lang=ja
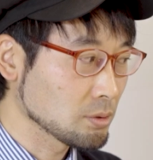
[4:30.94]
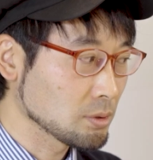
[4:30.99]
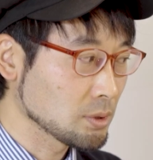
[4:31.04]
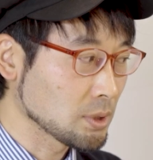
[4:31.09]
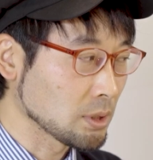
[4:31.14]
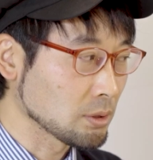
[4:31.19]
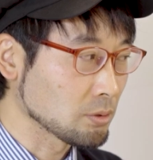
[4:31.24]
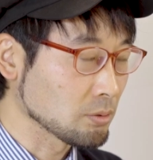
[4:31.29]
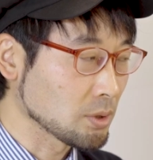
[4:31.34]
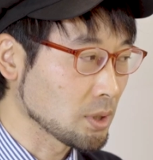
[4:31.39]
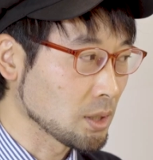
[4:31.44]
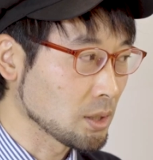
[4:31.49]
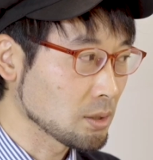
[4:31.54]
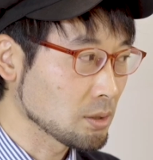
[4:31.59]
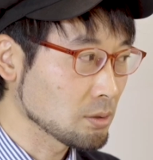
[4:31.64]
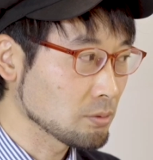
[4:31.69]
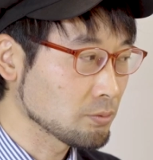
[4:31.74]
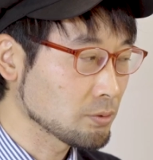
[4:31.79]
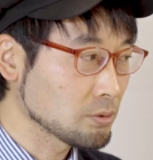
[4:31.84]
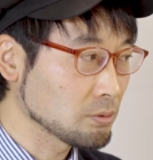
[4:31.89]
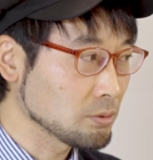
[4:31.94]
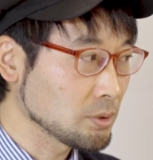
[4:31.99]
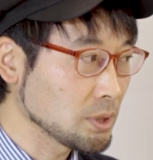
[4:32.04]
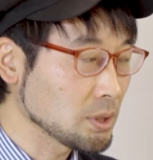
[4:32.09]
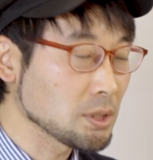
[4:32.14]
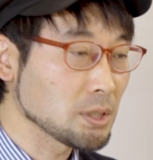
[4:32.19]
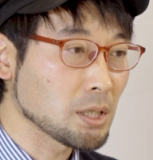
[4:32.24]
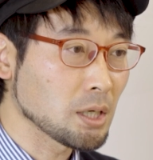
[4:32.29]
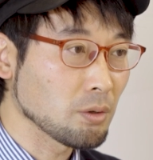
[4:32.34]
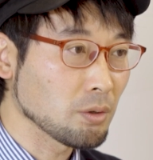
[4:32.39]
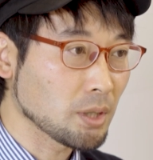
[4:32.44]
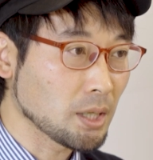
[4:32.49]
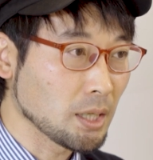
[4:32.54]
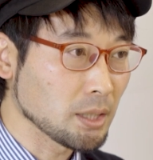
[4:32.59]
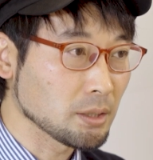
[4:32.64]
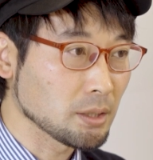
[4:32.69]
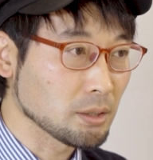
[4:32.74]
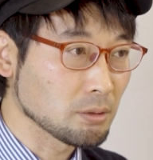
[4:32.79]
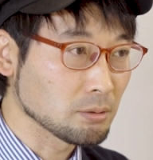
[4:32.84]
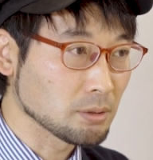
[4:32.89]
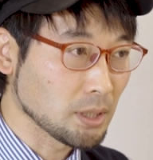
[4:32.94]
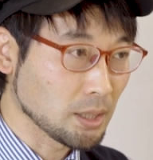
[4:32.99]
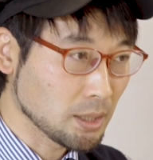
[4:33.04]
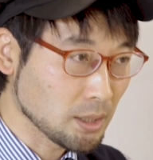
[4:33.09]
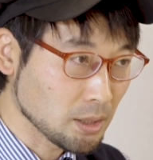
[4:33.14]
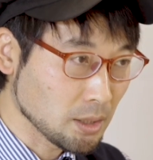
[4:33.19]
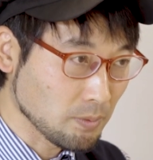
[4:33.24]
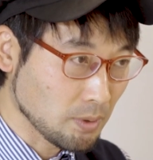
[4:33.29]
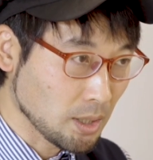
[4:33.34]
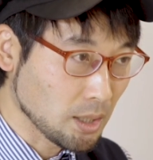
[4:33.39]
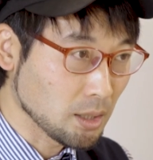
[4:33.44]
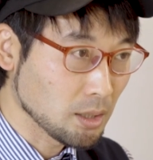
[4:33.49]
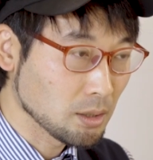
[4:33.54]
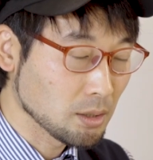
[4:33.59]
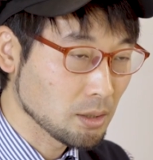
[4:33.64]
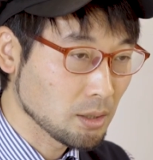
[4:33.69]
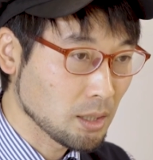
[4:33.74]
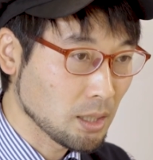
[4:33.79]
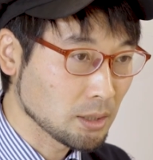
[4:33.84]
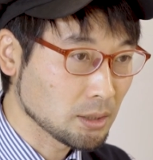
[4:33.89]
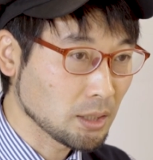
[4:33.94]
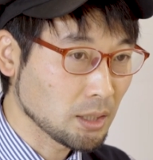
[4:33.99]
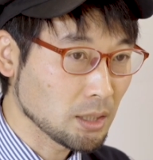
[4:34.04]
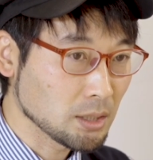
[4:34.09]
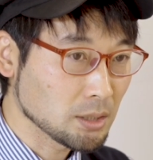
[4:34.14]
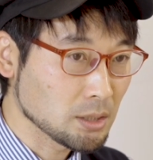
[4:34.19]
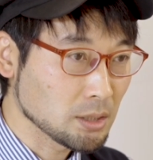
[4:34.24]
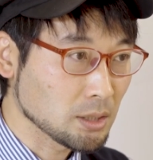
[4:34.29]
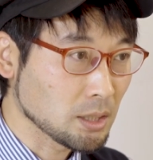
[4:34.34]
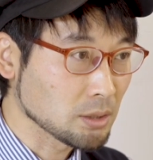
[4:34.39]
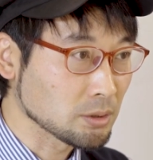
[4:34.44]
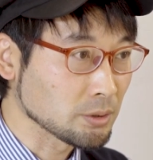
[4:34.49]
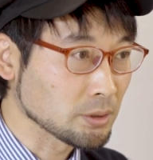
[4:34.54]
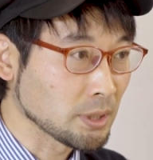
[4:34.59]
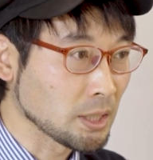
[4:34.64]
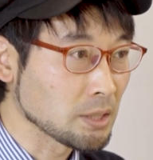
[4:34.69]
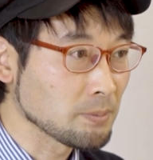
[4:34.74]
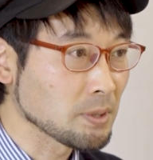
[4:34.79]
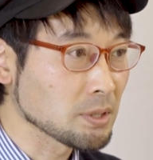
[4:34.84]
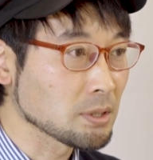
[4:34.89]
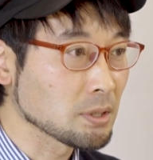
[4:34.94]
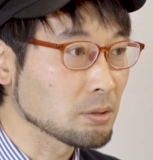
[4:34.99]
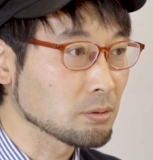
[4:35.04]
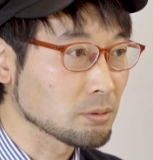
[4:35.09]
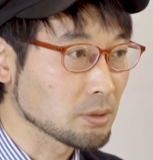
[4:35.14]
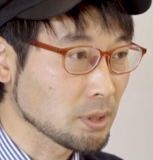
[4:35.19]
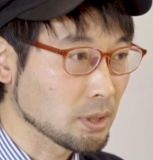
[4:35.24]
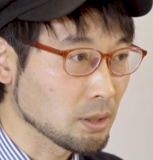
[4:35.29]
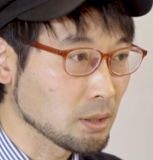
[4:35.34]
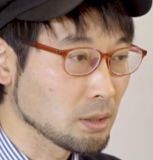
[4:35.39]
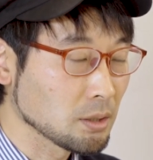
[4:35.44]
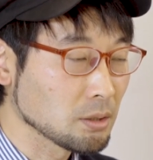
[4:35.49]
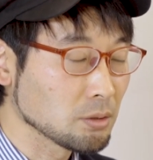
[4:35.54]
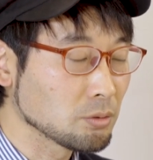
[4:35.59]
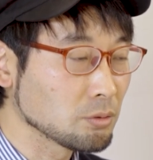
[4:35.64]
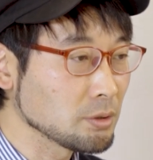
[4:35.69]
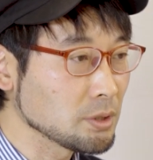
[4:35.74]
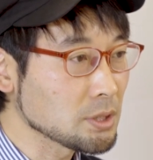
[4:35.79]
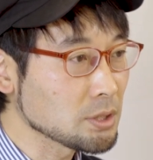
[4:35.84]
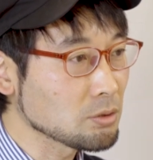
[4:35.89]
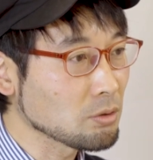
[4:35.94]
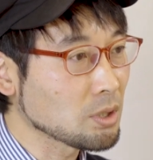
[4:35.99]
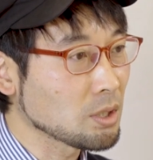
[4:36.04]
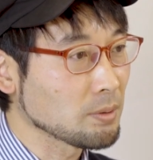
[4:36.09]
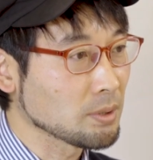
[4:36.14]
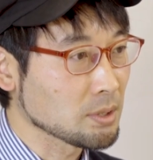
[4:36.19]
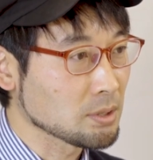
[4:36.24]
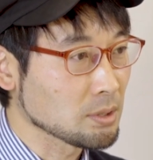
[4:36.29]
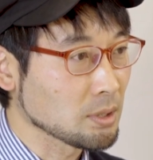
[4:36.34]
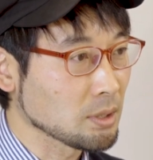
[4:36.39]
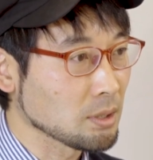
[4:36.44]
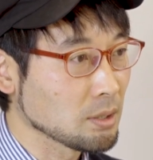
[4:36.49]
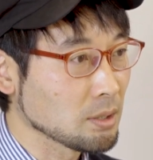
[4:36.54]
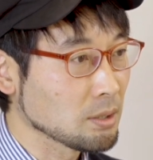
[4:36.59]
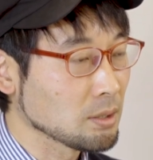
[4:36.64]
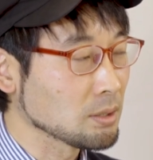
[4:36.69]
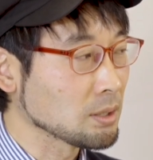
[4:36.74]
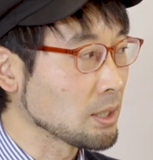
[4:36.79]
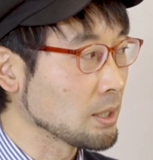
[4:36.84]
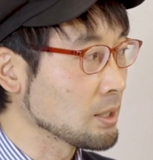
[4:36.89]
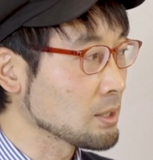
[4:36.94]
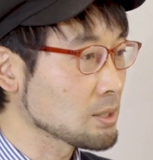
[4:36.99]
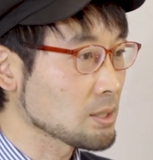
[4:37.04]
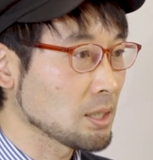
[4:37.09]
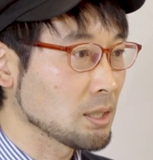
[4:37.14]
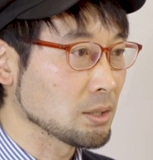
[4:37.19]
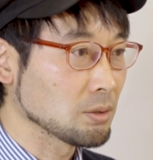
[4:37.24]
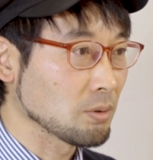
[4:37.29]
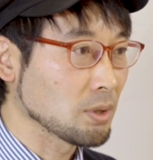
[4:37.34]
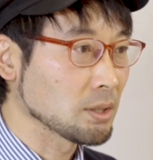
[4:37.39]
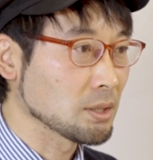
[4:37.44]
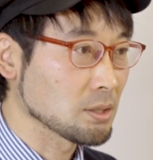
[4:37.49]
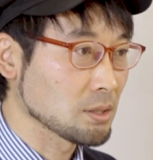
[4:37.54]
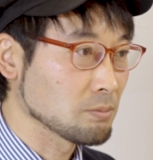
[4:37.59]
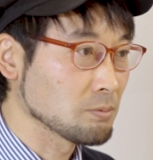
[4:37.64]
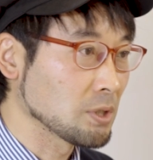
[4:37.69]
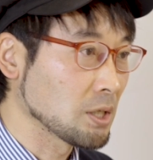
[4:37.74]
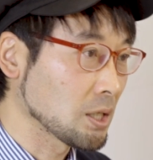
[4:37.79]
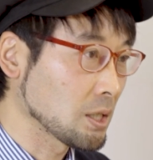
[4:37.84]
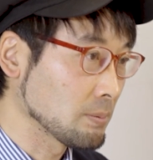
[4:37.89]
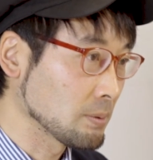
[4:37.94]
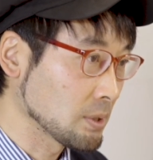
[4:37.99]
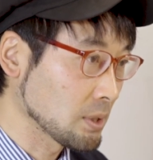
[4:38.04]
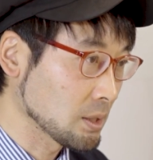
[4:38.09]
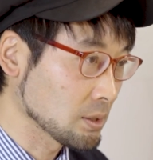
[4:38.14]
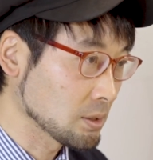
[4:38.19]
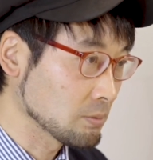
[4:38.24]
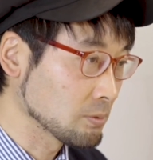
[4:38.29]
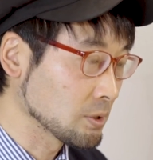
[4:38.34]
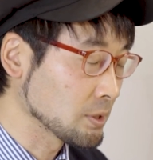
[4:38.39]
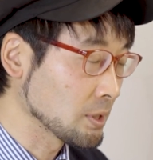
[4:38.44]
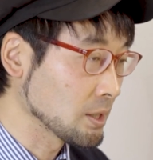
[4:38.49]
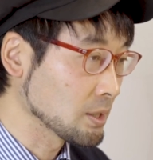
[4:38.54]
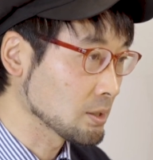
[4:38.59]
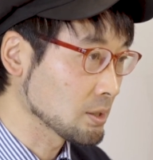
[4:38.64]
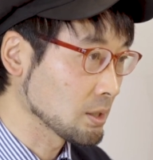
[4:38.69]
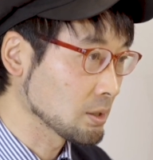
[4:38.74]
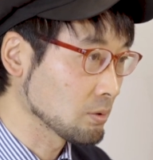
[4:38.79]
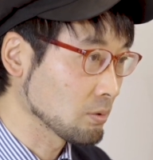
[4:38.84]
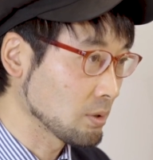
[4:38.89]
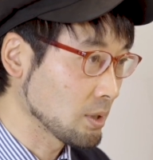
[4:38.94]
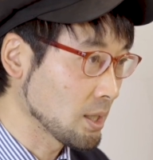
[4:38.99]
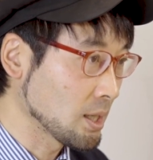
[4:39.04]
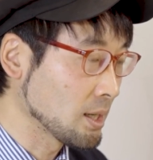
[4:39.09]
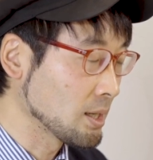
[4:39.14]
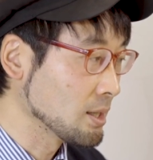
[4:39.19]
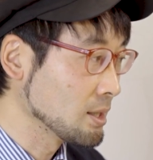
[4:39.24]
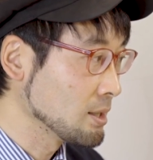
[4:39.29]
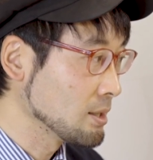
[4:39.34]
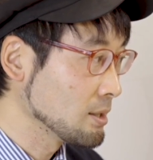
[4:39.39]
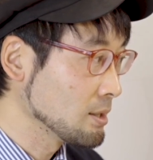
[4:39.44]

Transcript: なんていうか普通に似顔絵を描いてるだけでは新しい活動になりませんので、土日とかはですね芸祭とかですね、村上隆さんの芸祭とか